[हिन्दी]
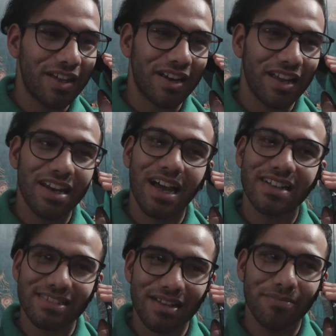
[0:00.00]
ईयर के
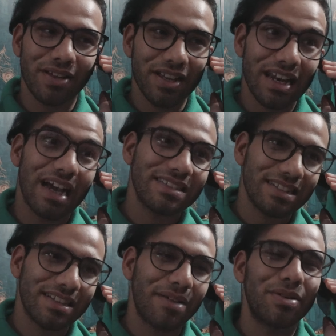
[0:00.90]
लास्ट सेम के लास्ट
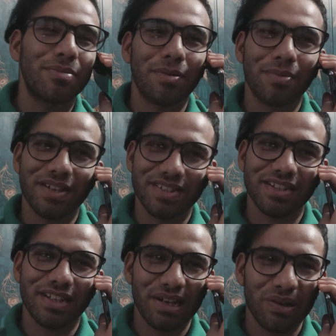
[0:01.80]
एग्जाम की
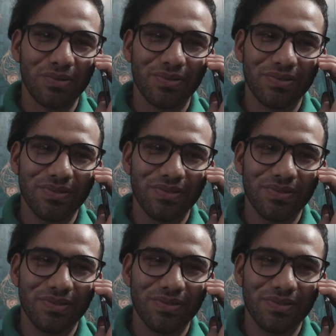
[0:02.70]
प्रिपरेशन कर रहा हूँ